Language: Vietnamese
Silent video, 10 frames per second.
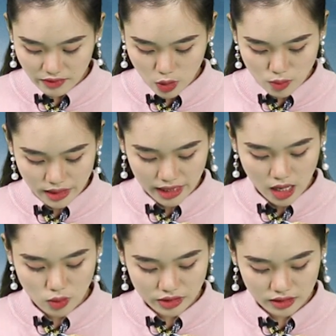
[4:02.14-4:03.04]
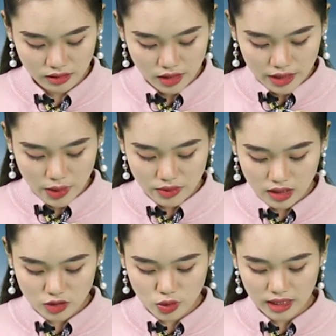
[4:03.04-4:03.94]
vàng hôm nay hầu như đều được
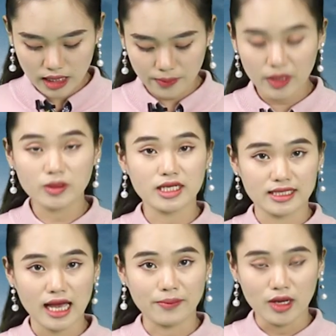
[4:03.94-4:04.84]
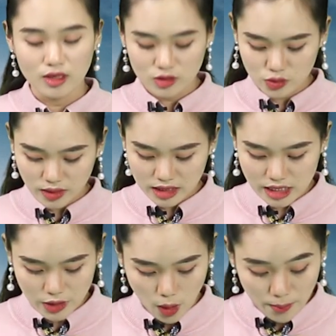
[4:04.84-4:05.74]
các doanh nghiệp điều chỉnh giảm, duy
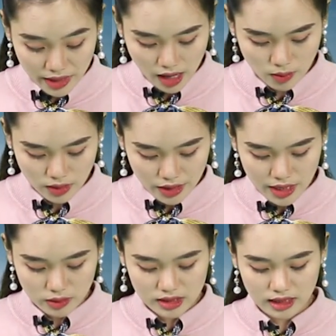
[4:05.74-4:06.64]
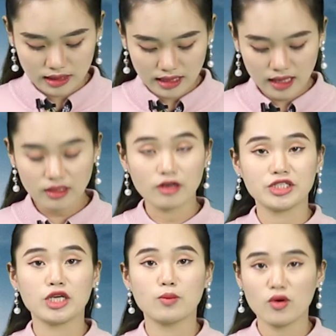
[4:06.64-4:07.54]
chỉ có mi hồng điều chỉnh tăng ở
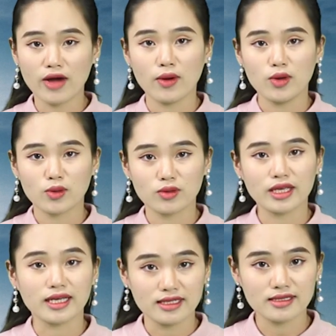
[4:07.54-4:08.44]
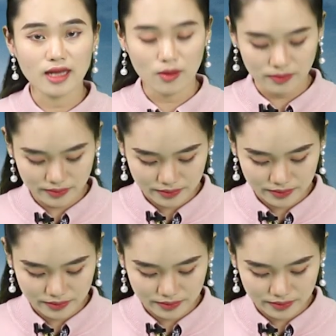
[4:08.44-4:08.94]
chiều mua vào, cụ thể như sau.